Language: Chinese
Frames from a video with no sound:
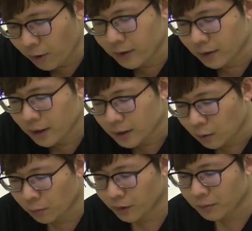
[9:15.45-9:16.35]
啊，不好意思，
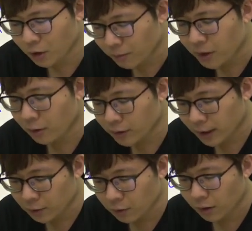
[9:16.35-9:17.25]
我不是没有必要，我
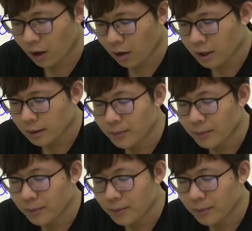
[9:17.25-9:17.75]
讲错了哈，